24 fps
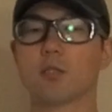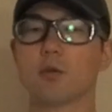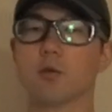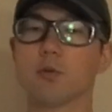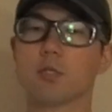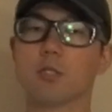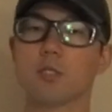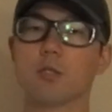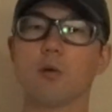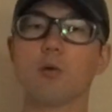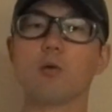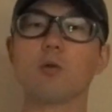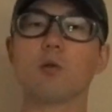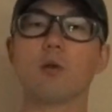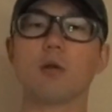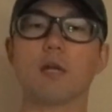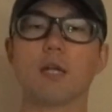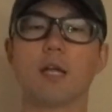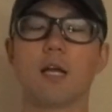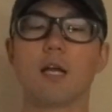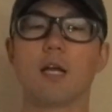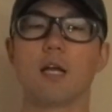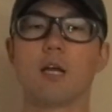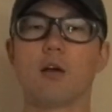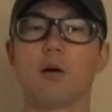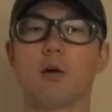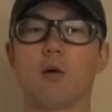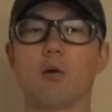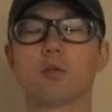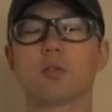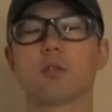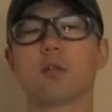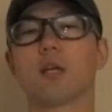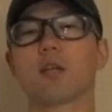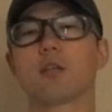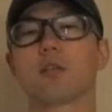そうすることでね、
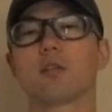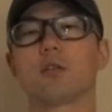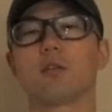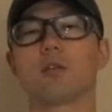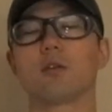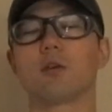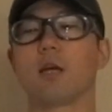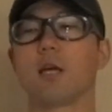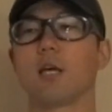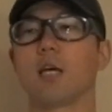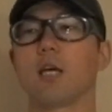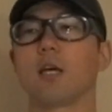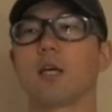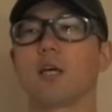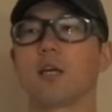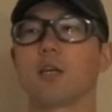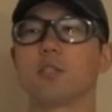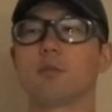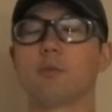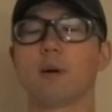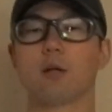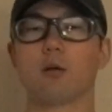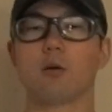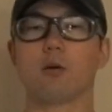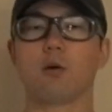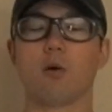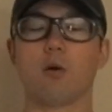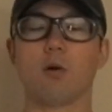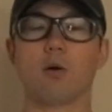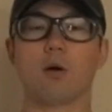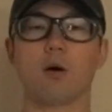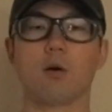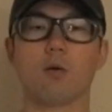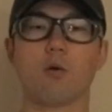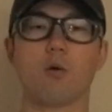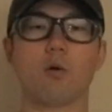おそらく、えー、馬
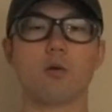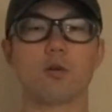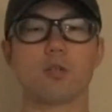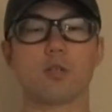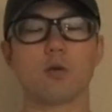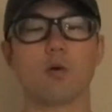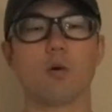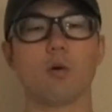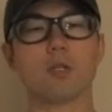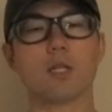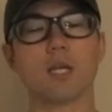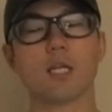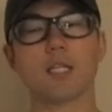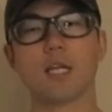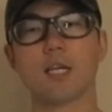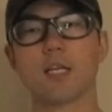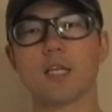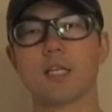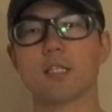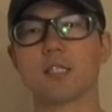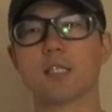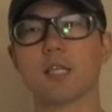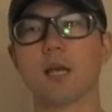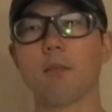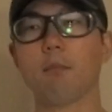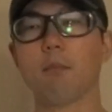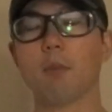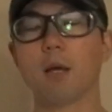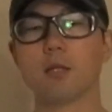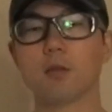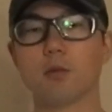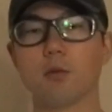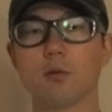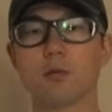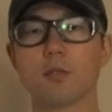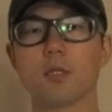の購入本体代金3
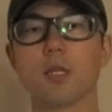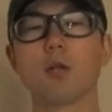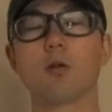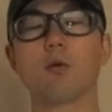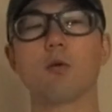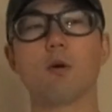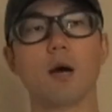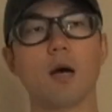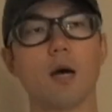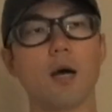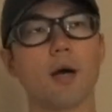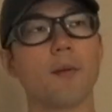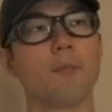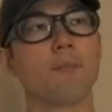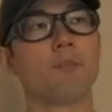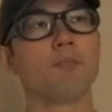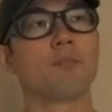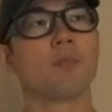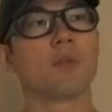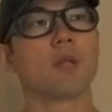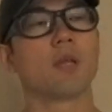万ドルっていうのは、